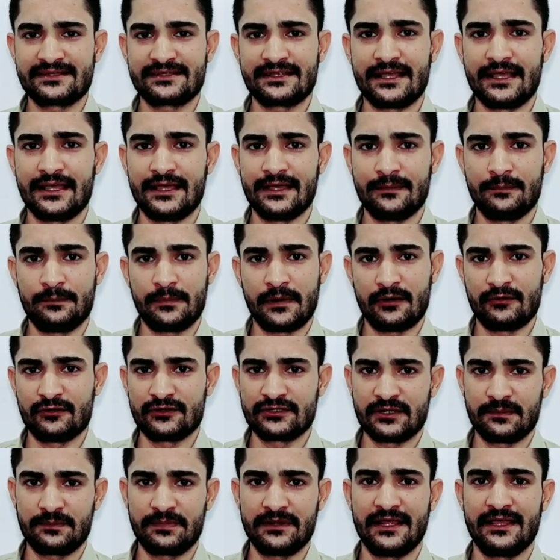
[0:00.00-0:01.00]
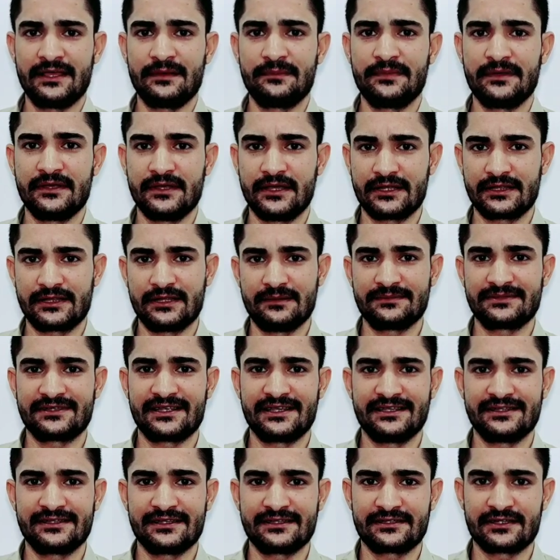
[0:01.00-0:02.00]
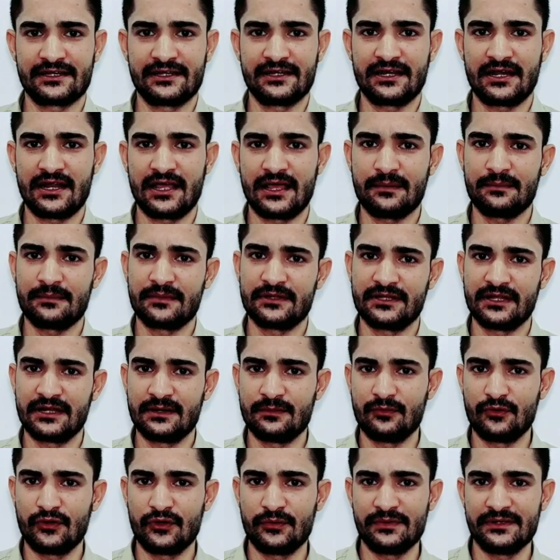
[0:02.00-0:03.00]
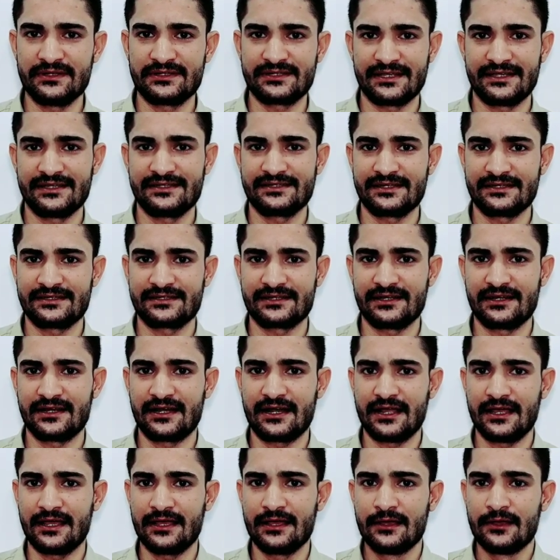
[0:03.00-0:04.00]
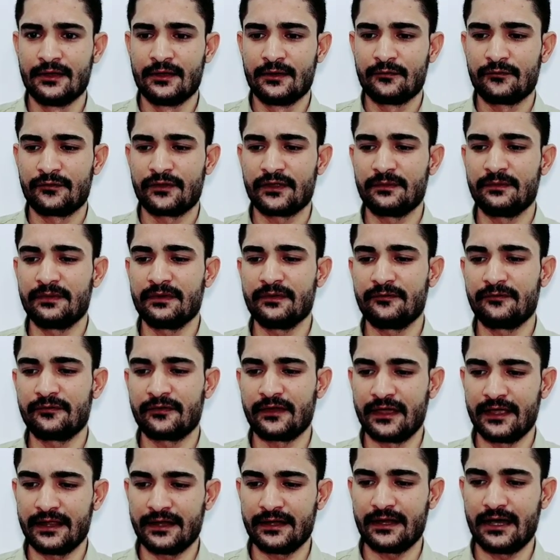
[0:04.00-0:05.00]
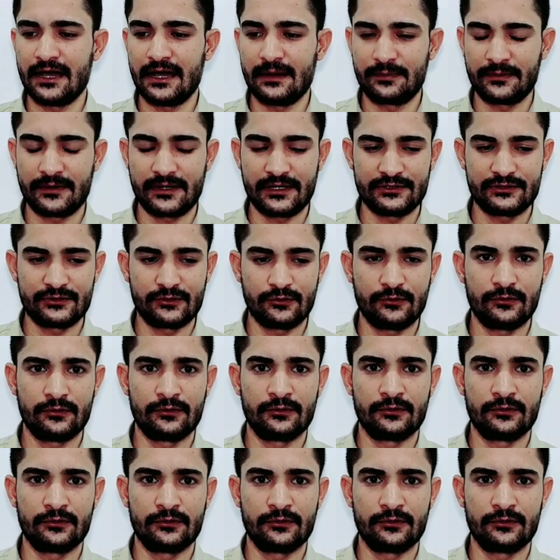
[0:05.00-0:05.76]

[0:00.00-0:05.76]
है पावर सप्लाई भी एकदम सही से चल रहा है मदरबोर्ड भी सही से चल रहा है फिर भी फेल आपका जो